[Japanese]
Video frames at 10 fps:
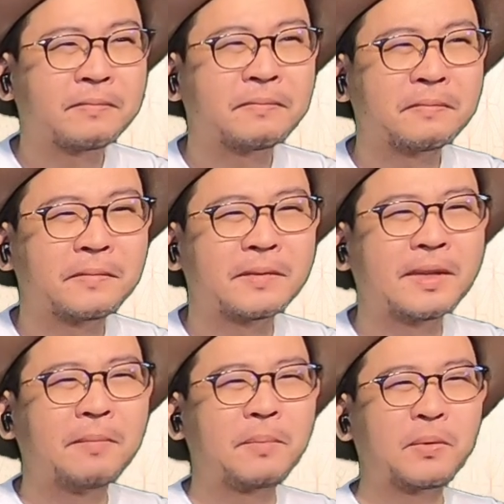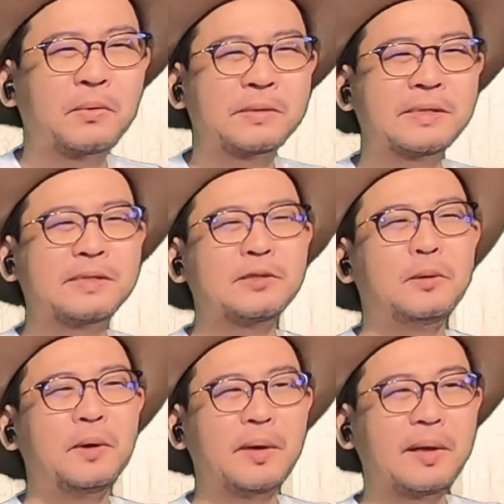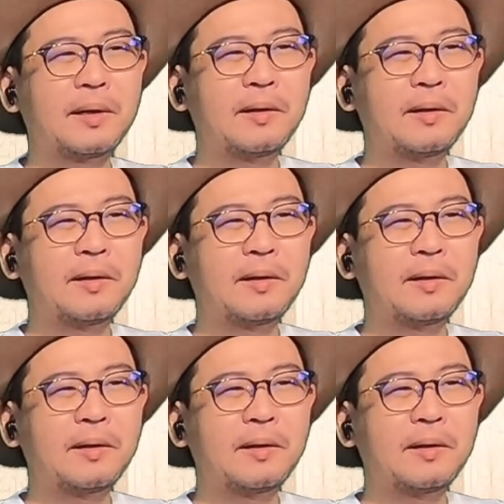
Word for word: うん、やっぱここすごい。好